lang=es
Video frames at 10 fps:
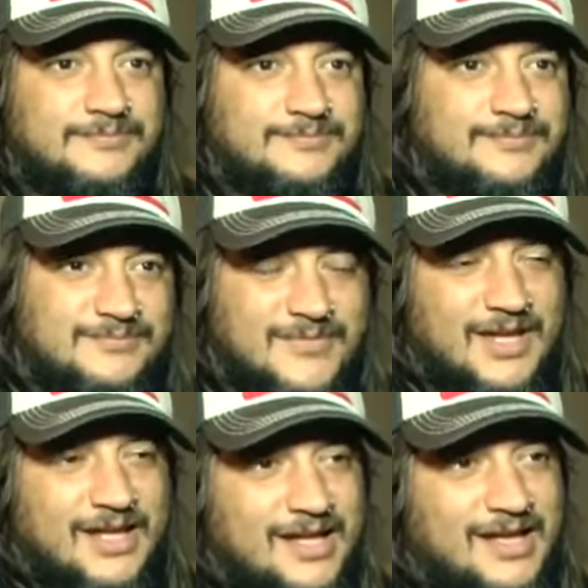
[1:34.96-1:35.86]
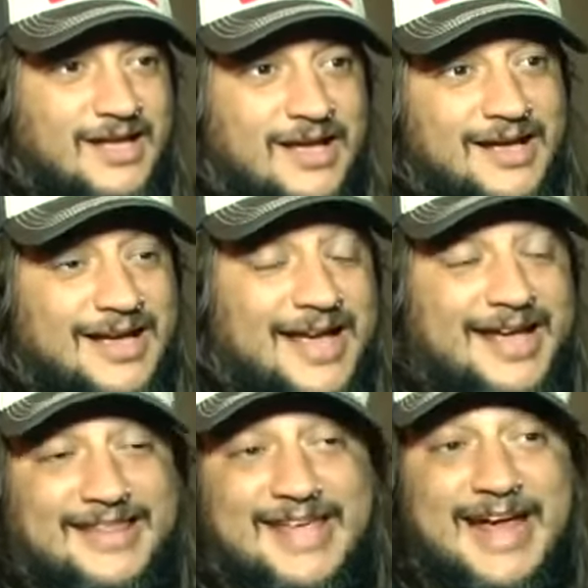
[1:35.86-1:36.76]
paseando por ahí, se te ocurren las ideas,
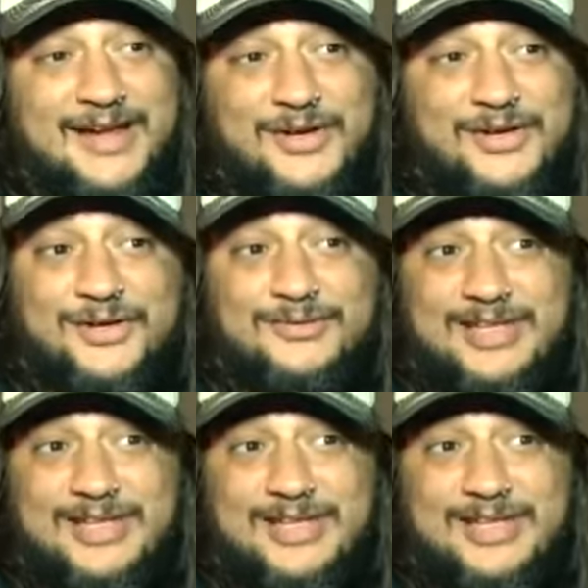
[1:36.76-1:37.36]
pum, diario, esto es un video.